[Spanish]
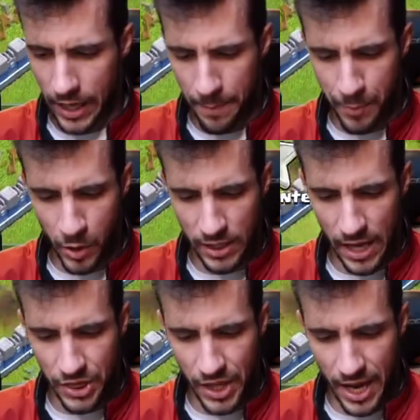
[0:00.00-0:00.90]
¡Qué
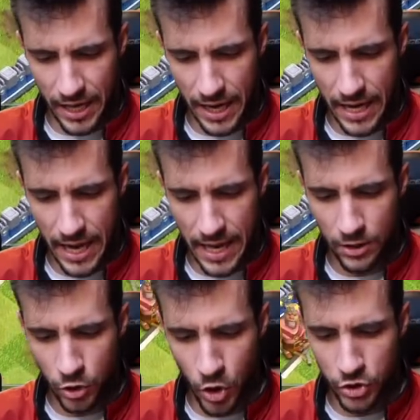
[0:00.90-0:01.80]
potencia,
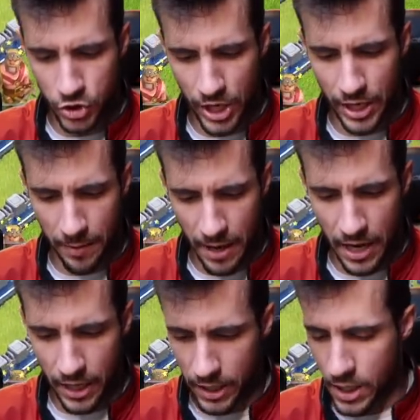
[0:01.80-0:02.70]
reina! Tú sí que
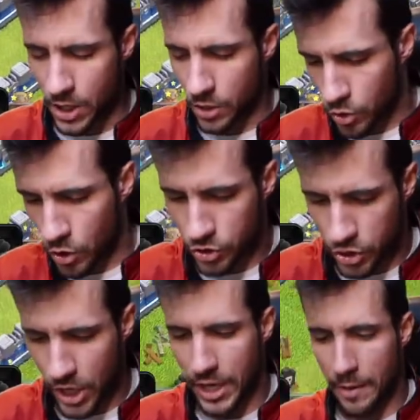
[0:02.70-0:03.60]
vale, tú
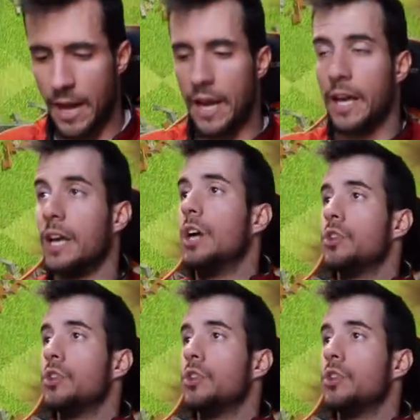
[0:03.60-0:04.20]
sí que vale,